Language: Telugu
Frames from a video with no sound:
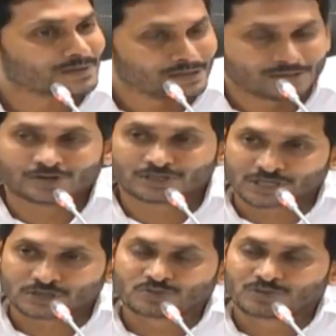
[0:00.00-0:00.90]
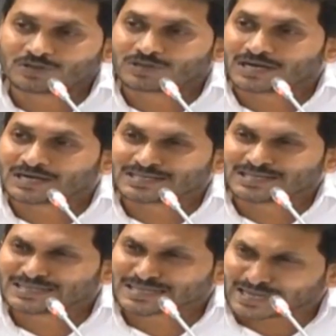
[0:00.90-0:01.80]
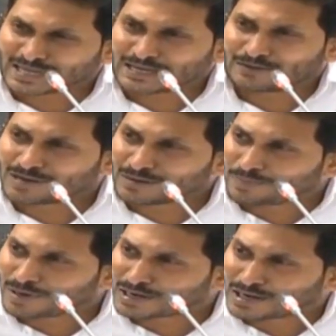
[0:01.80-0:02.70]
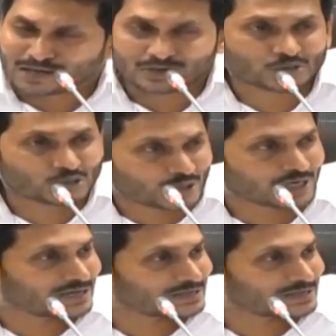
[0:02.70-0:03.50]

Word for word: ఇందులో చెదురుమదురు ఘటన జరిగింది కేవలం పద్నాలుగు చోట్ల